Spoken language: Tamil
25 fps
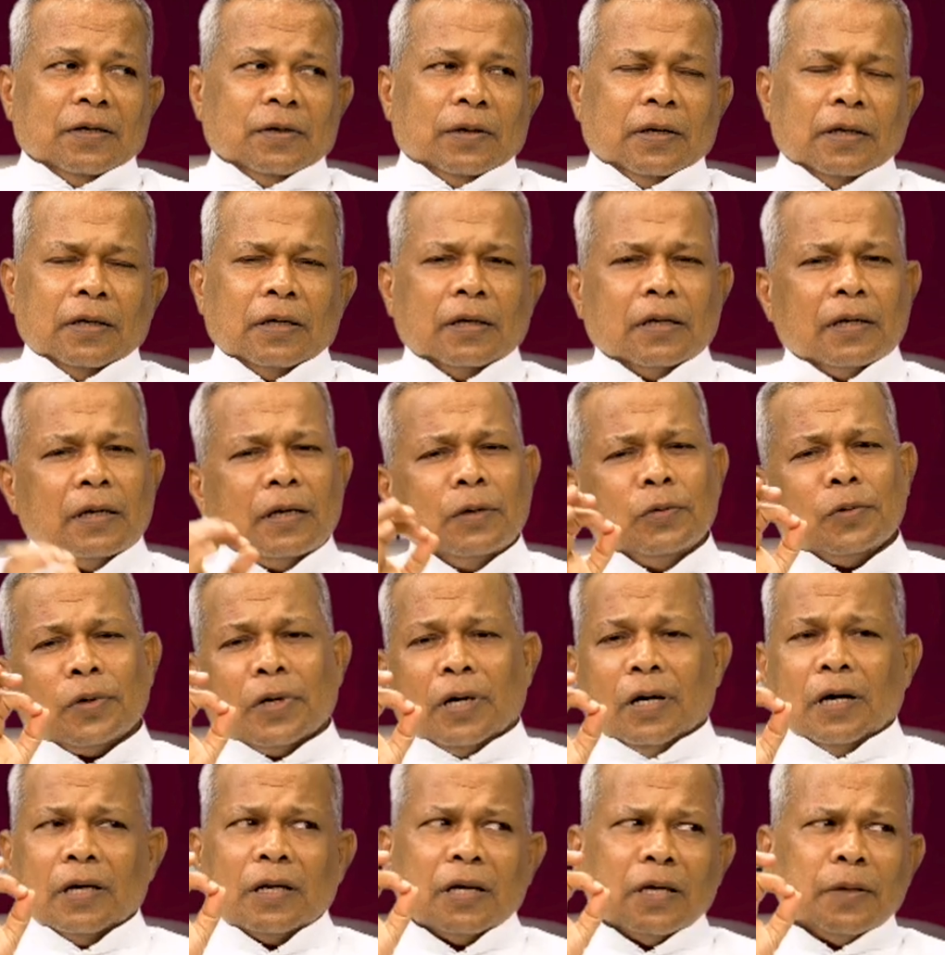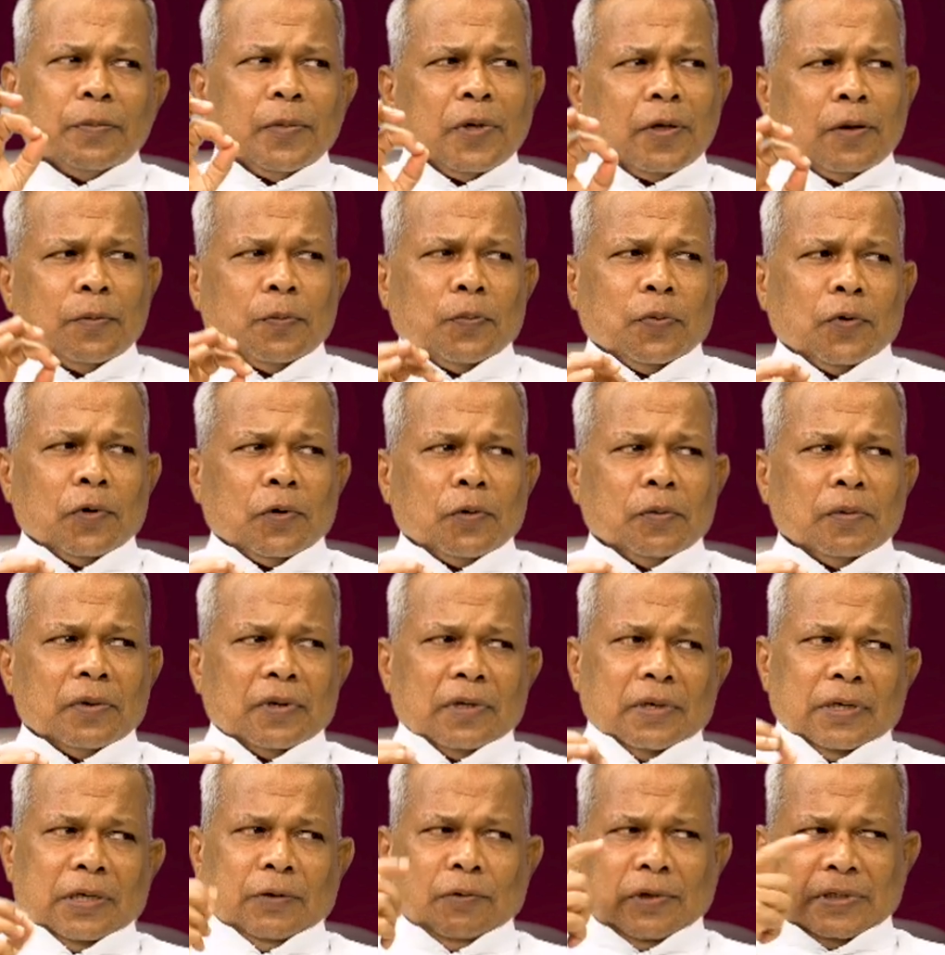அழகாக ஒரு ஆர்குமெண்ட்
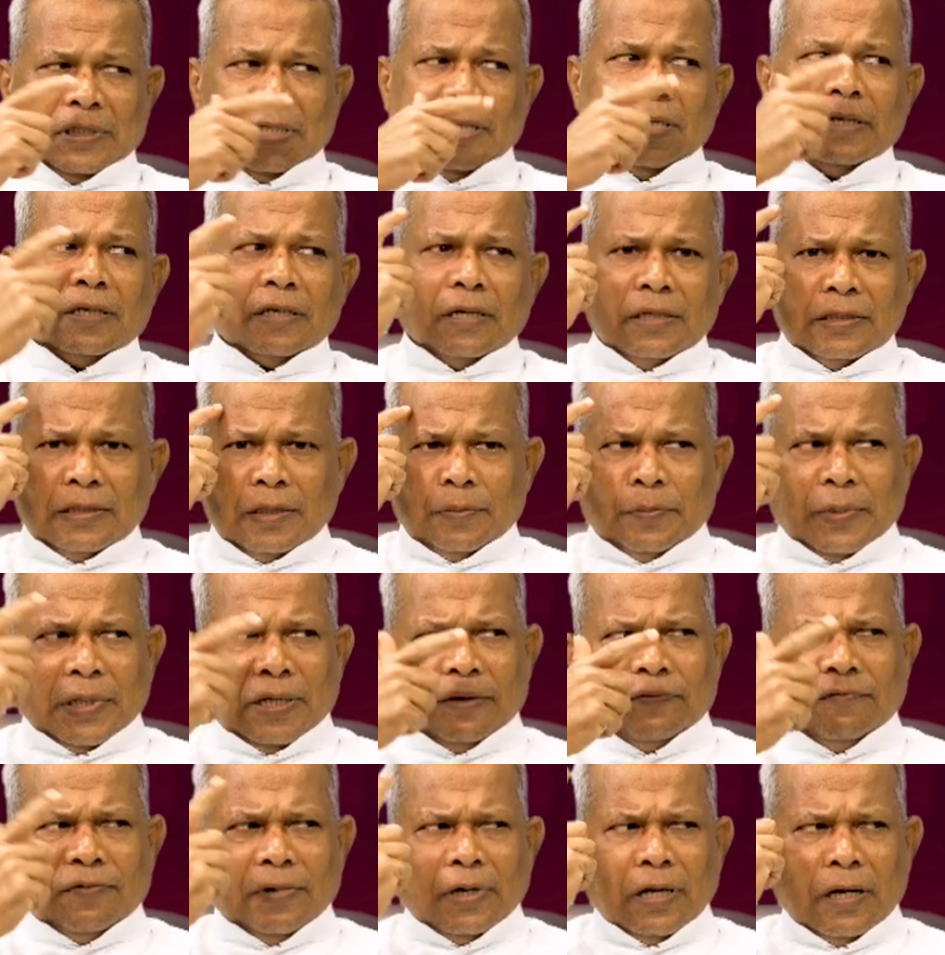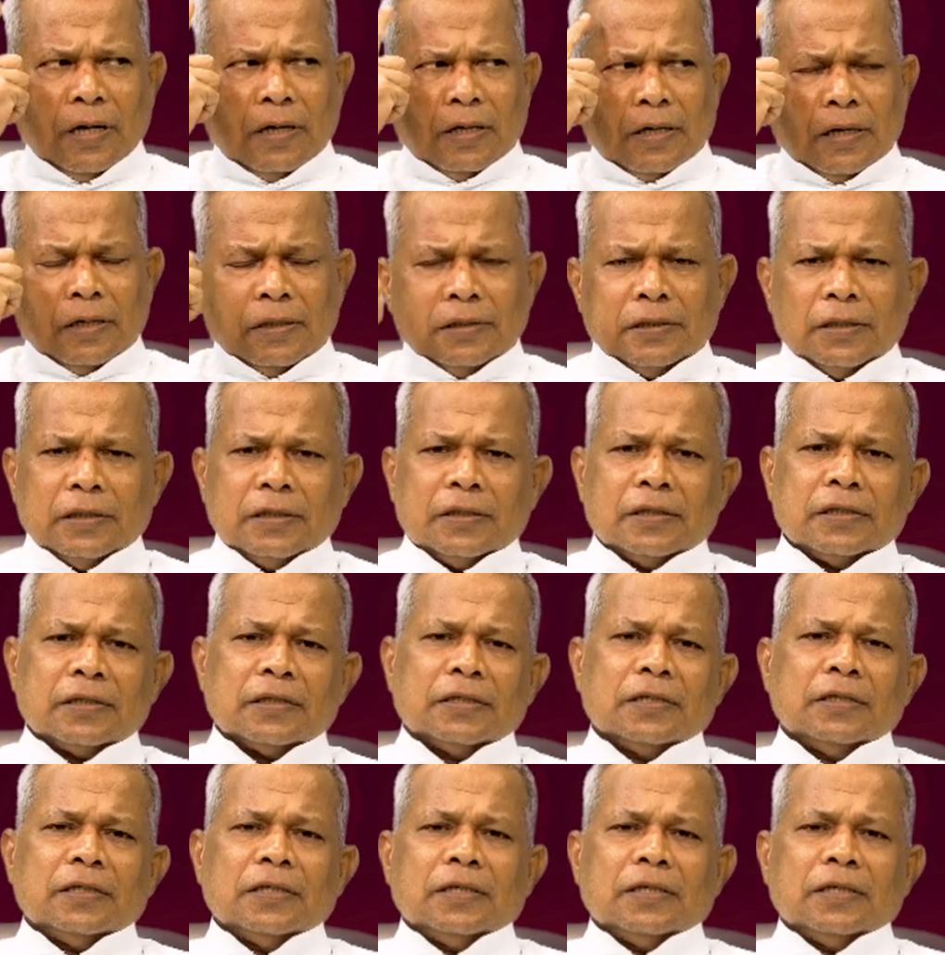போடுவார் இ வாஸ் இன்டெலிஜென்ட் மேன் வெரி இன்டெலிஜென்ட்